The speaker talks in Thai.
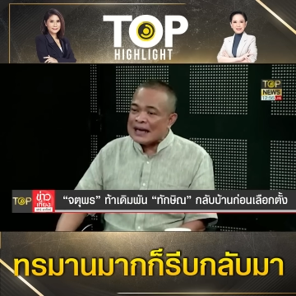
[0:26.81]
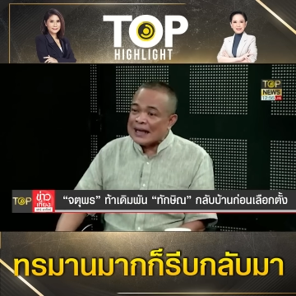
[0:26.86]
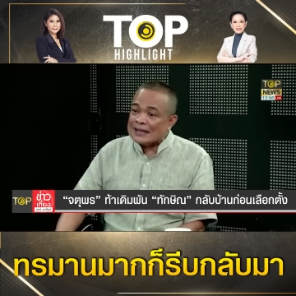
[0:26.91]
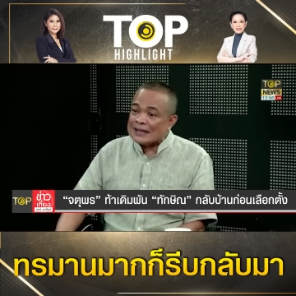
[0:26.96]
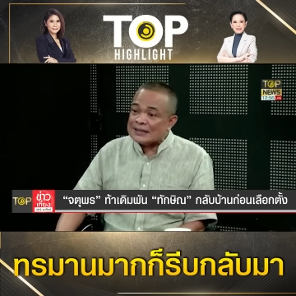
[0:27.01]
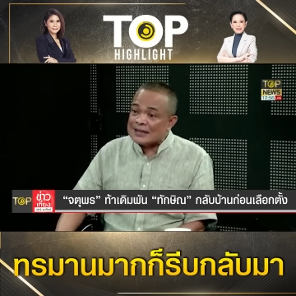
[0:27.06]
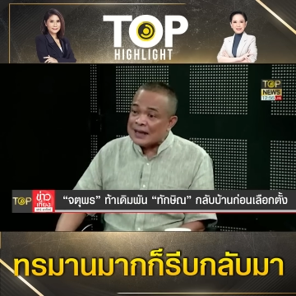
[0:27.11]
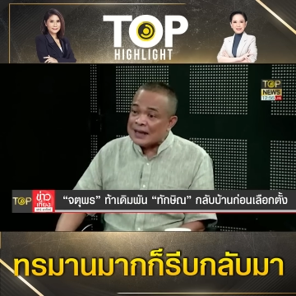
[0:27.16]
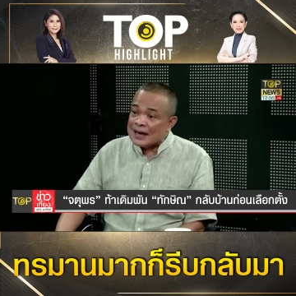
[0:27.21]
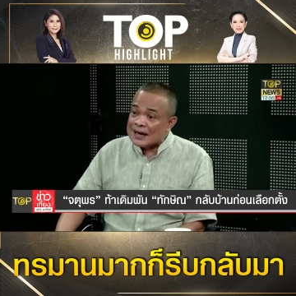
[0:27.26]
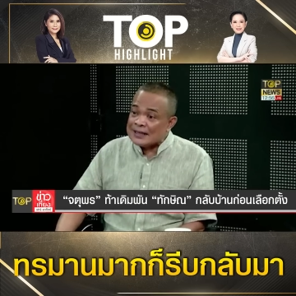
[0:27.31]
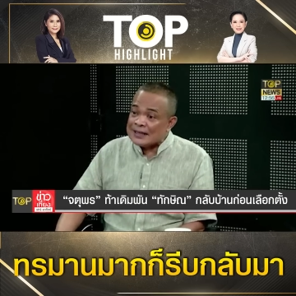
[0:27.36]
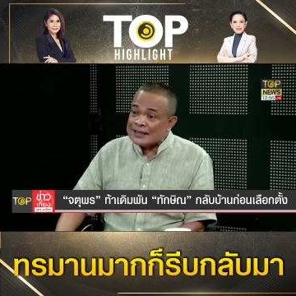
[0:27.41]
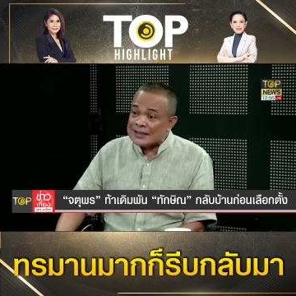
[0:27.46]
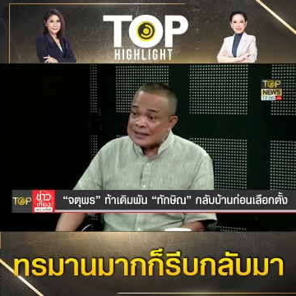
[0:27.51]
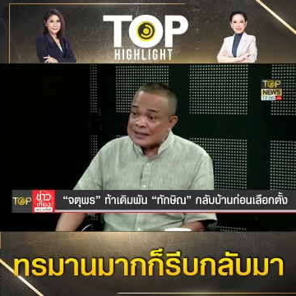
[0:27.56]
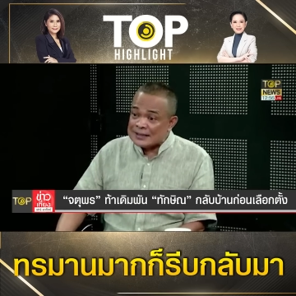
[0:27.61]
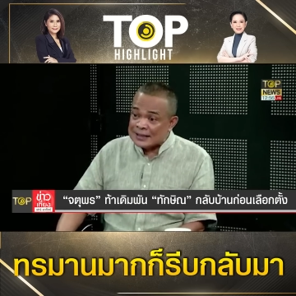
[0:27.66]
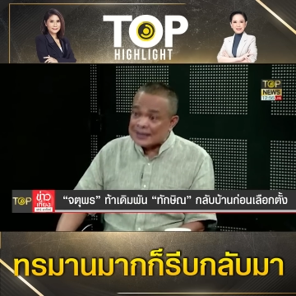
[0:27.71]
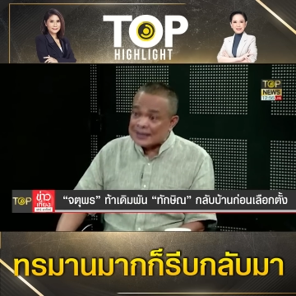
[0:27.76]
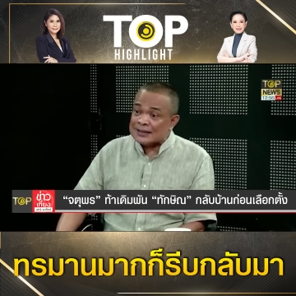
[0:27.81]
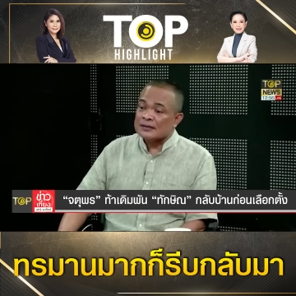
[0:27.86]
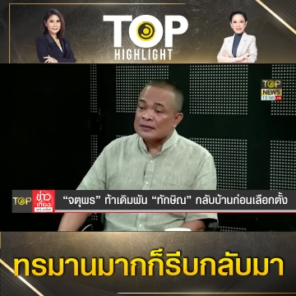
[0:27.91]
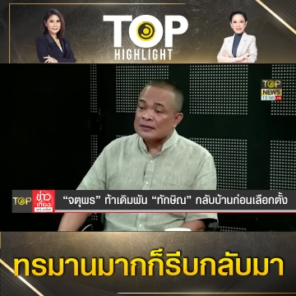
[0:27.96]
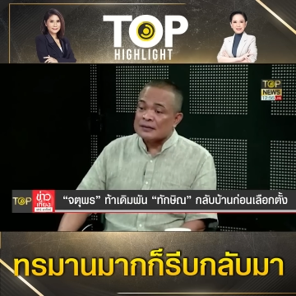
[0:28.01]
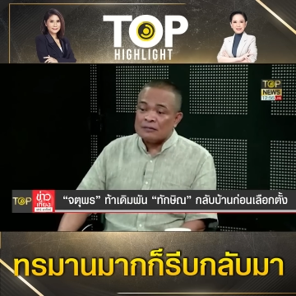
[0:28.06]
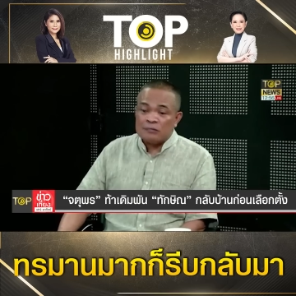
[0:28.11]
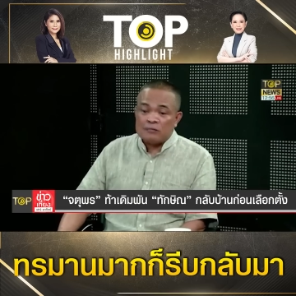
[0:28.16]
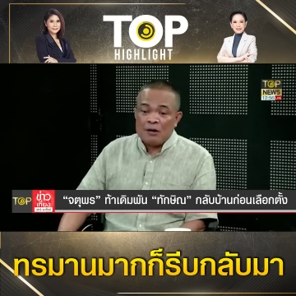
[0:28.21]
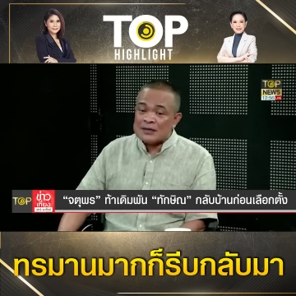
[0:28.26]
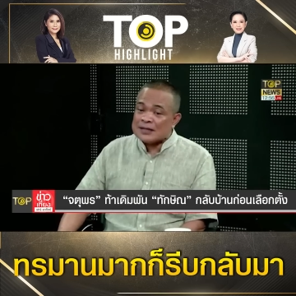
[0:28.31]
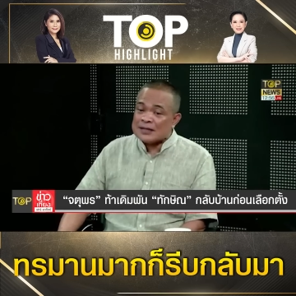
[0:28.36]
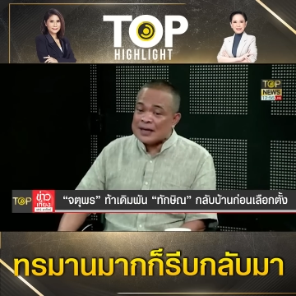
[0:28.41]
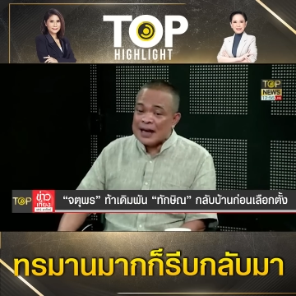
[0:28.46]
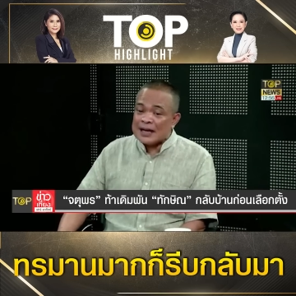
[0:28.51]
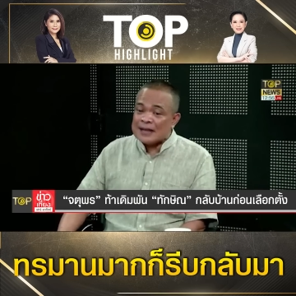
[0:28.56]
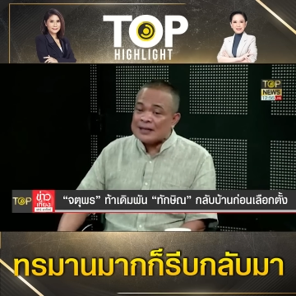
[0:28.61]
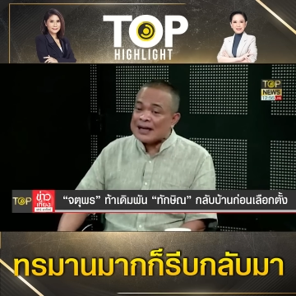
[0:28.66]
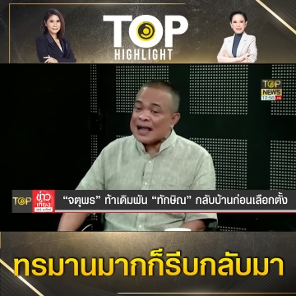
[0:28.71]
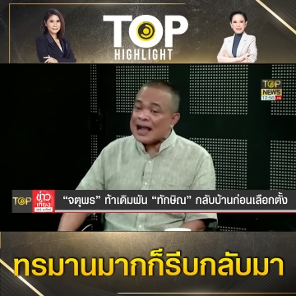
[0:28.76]
เนี่ยนะคะอย่างนี้เลย
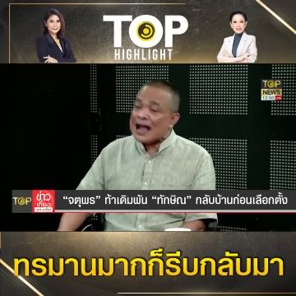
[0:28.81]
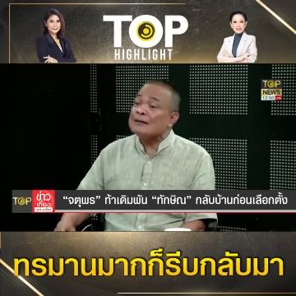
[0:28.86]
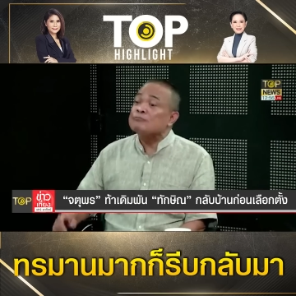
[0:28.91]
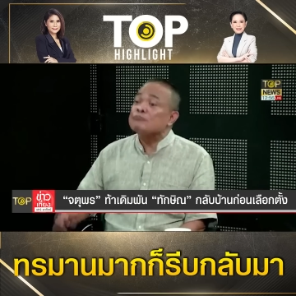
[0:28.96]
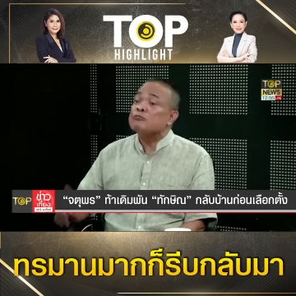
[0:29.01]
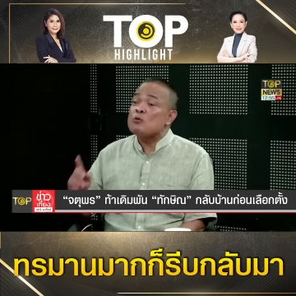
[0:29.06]
บอกว่า